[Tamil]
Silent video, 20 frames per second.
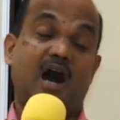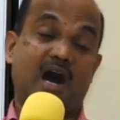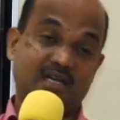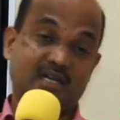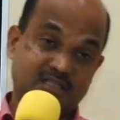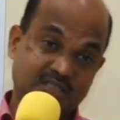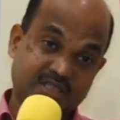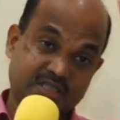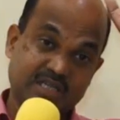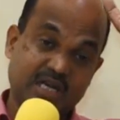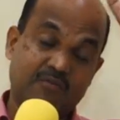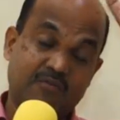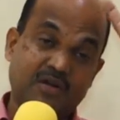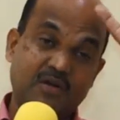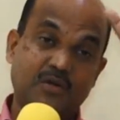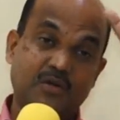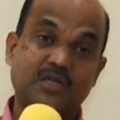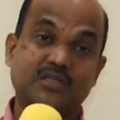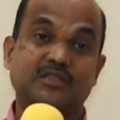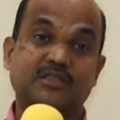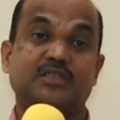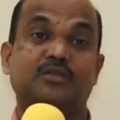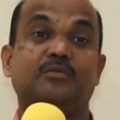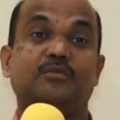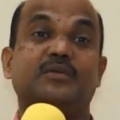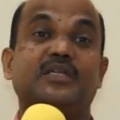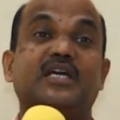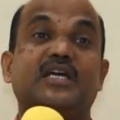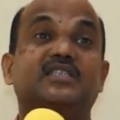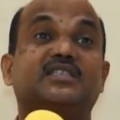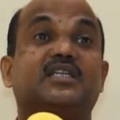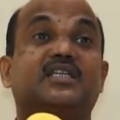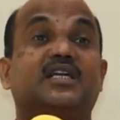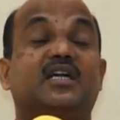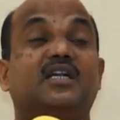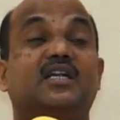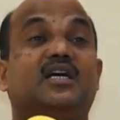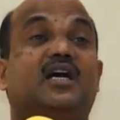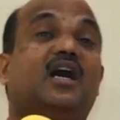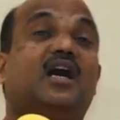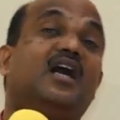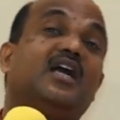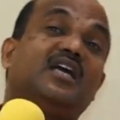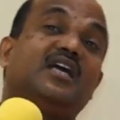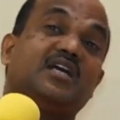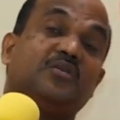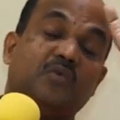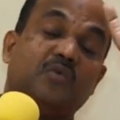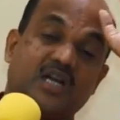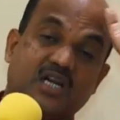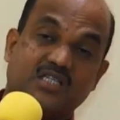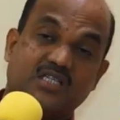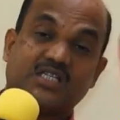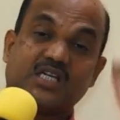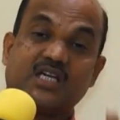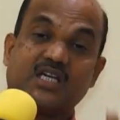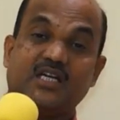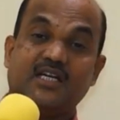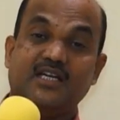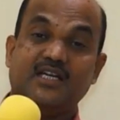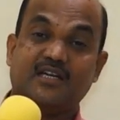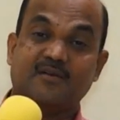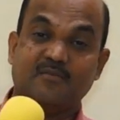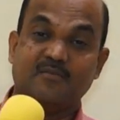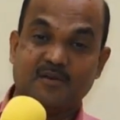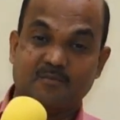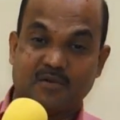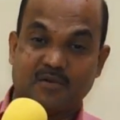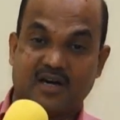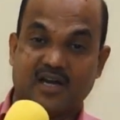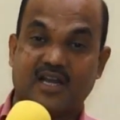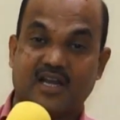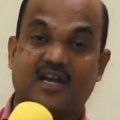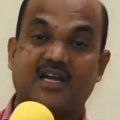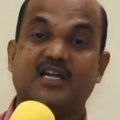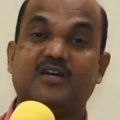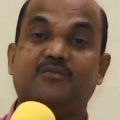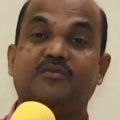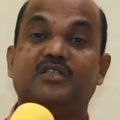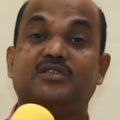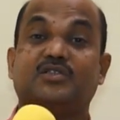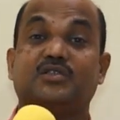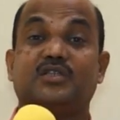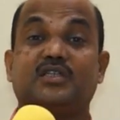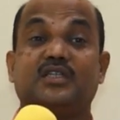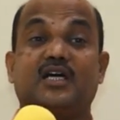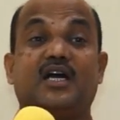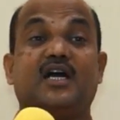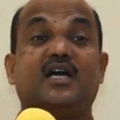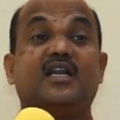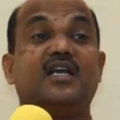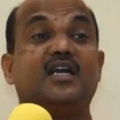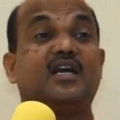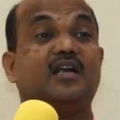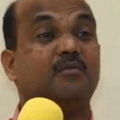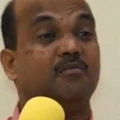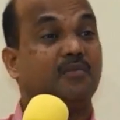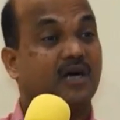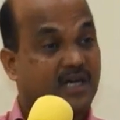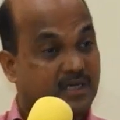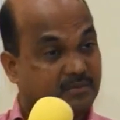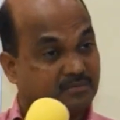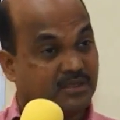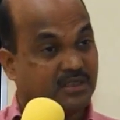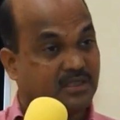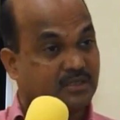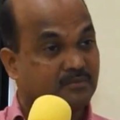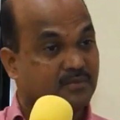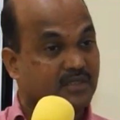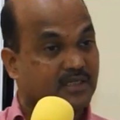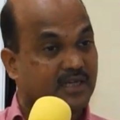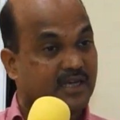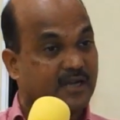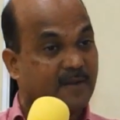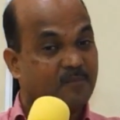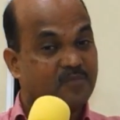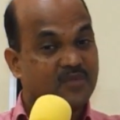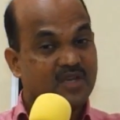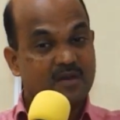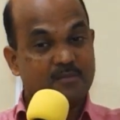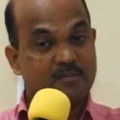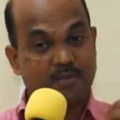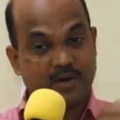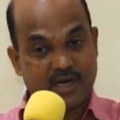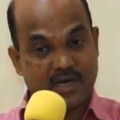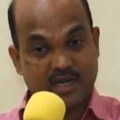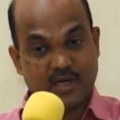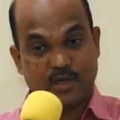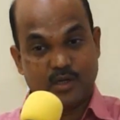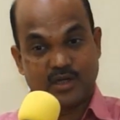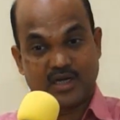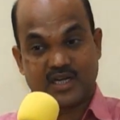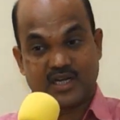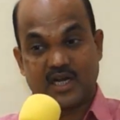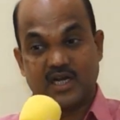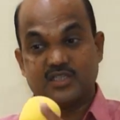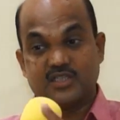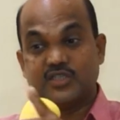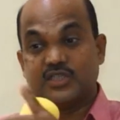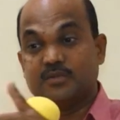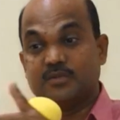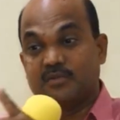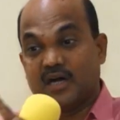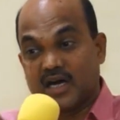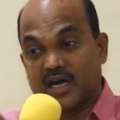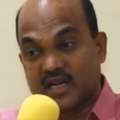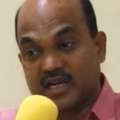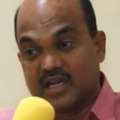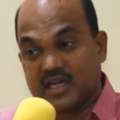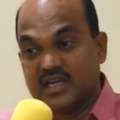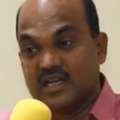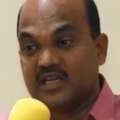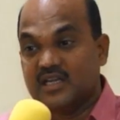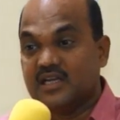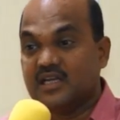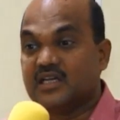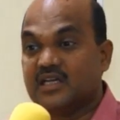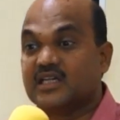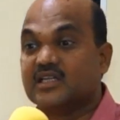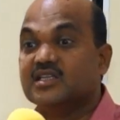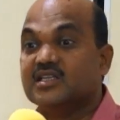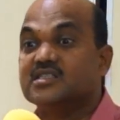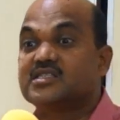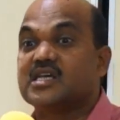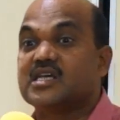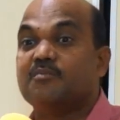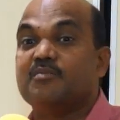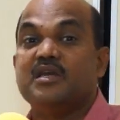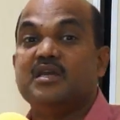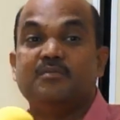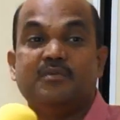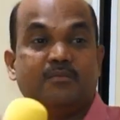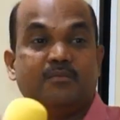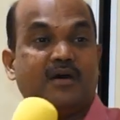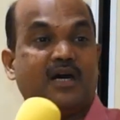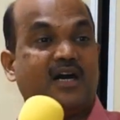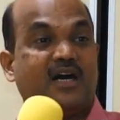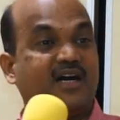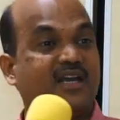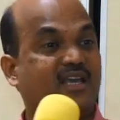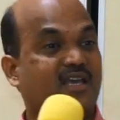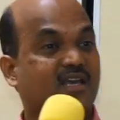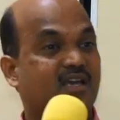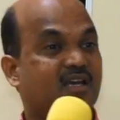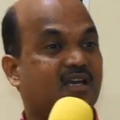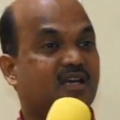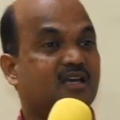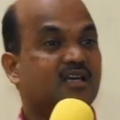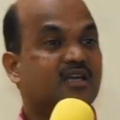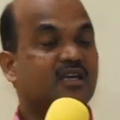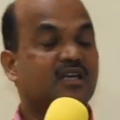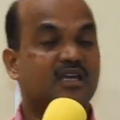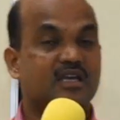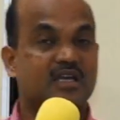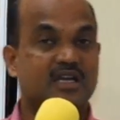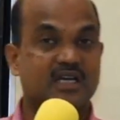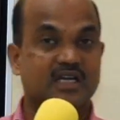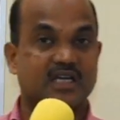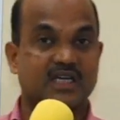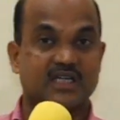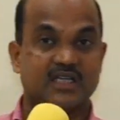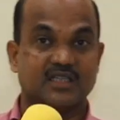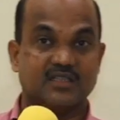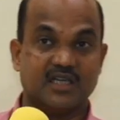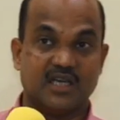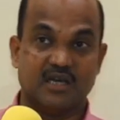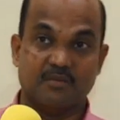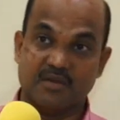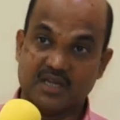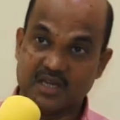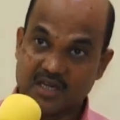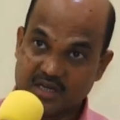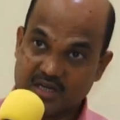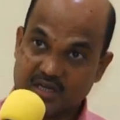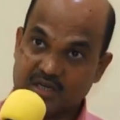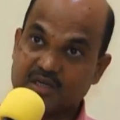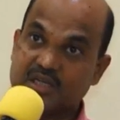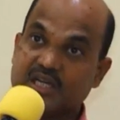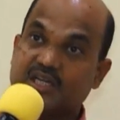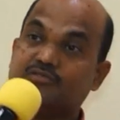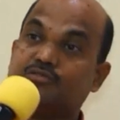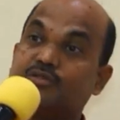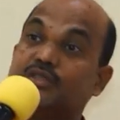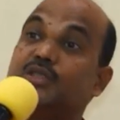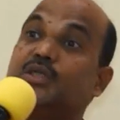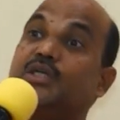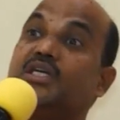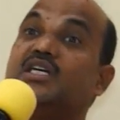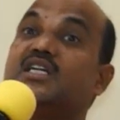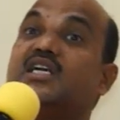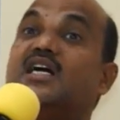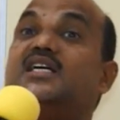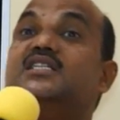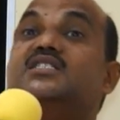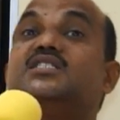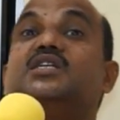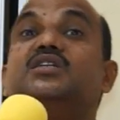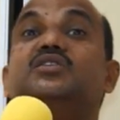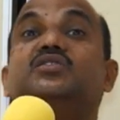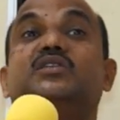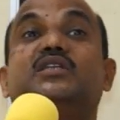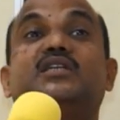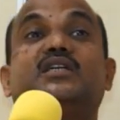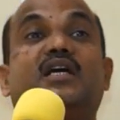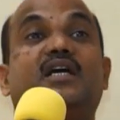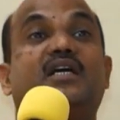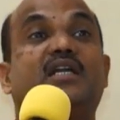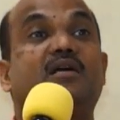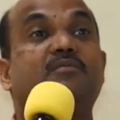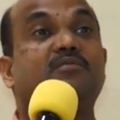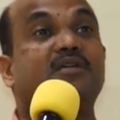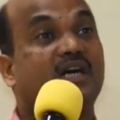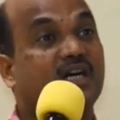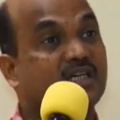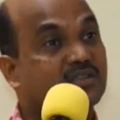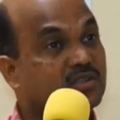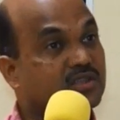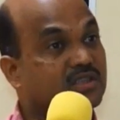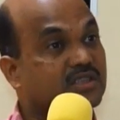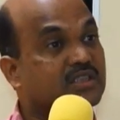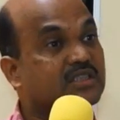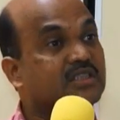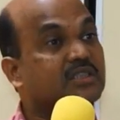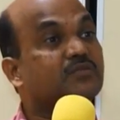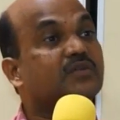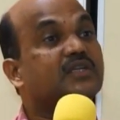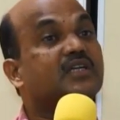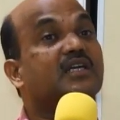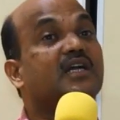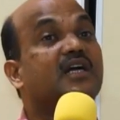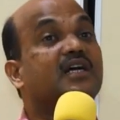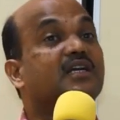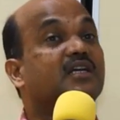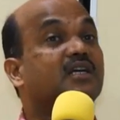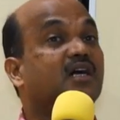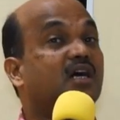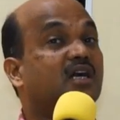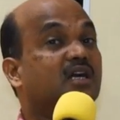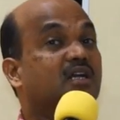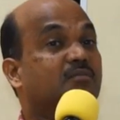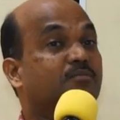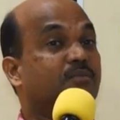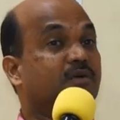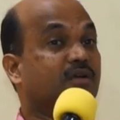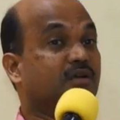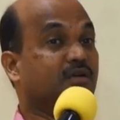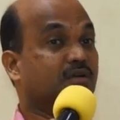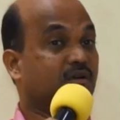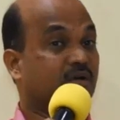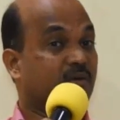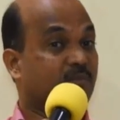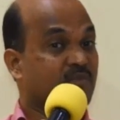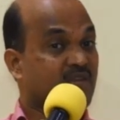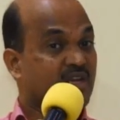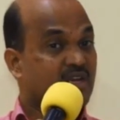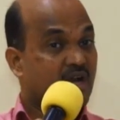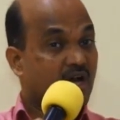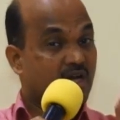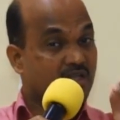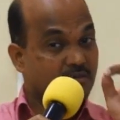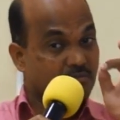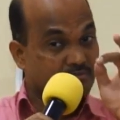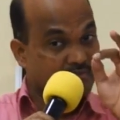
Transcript: அன்று அவர் கொடுத்த உபதேசம் ரெண்டாயிரம் வருஷங்களுக்கு முன்பாய் ஆண்டவர் சொன்னார் நீங்கள் மனம் திரும்புங்க பரலோக ராஜ்யம் அருகில் இருக்கிறது சமீபமாய் இருக்கிறது மீன் இன்றும் கர்த்தருடைய ராஜ்யத்திற்காக நாம் காத்திருக்கிறவர்களாய் காணப்படுகிறோம் அது